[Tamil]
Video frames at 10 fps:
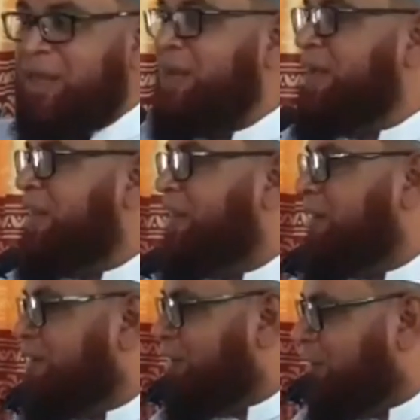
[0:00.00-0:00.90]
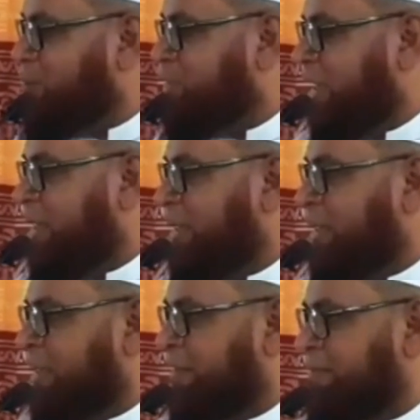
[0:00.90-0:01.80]
அதனால தான் அல்லாஹு
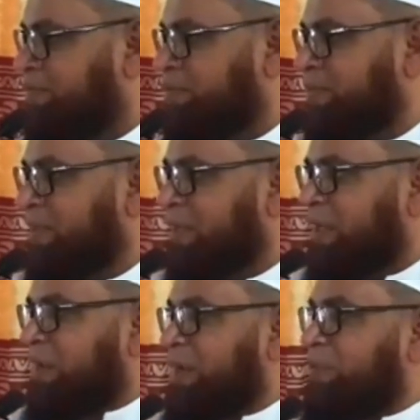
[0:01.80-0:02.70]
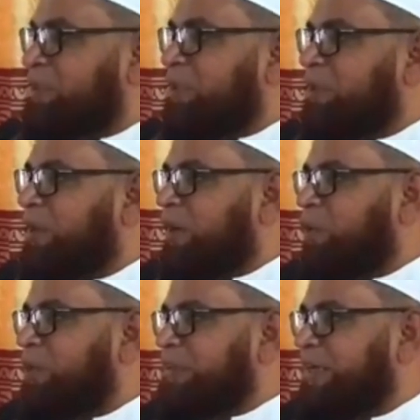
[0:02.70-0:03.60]
தாலா நபிசுல்லா
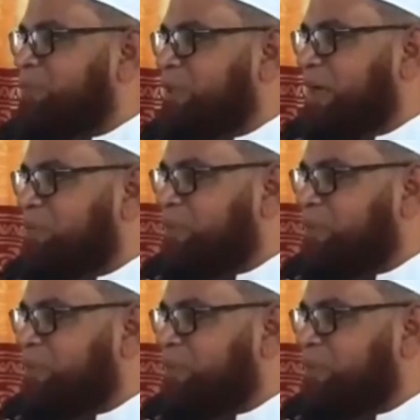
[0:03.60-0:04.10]
அலிஸ்லாம் அவர்களை